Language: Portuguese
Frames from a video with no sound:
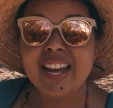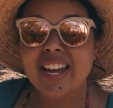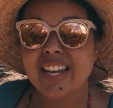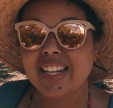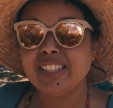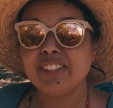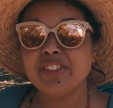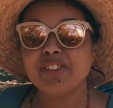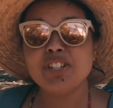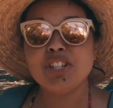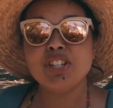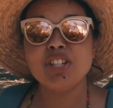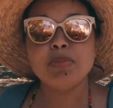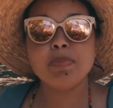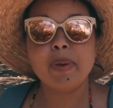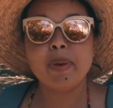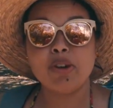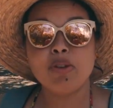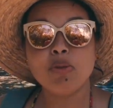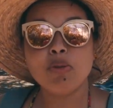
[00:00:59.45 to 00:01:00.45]
Então a gente
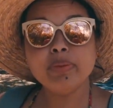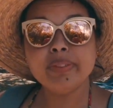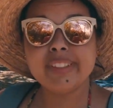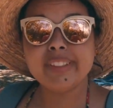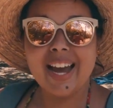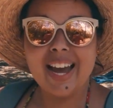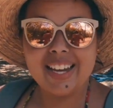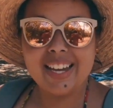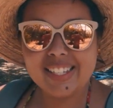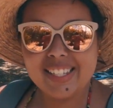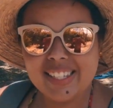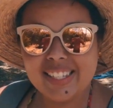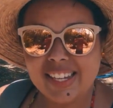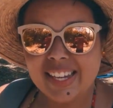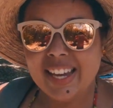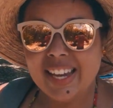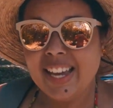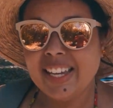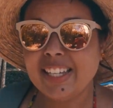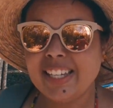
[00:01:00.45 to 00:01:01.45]
pegou um
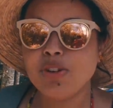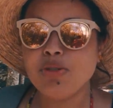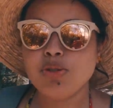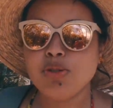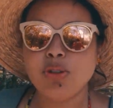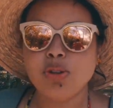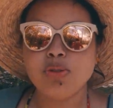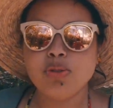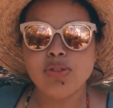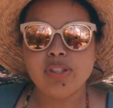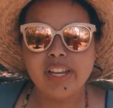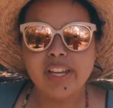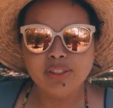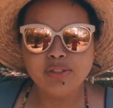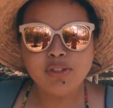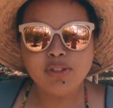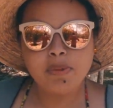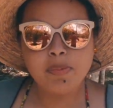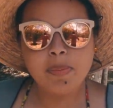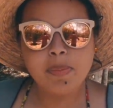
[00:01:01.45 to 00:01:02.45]
táxi que custou
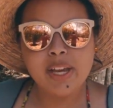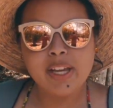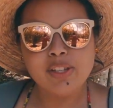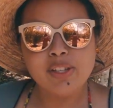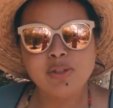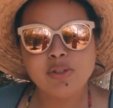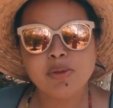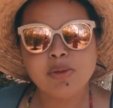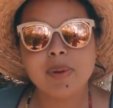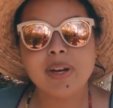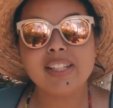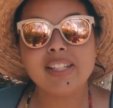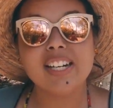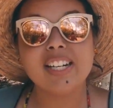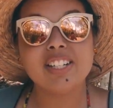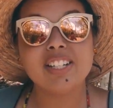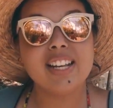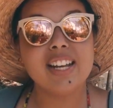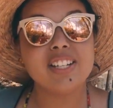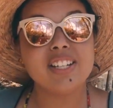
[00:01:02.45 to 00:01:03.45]
200 pesos para
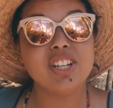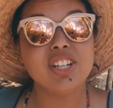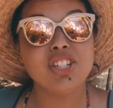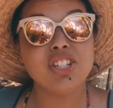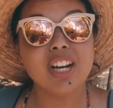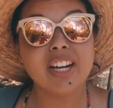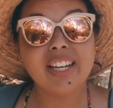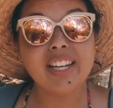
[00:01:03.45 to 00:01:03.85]
trazer a gente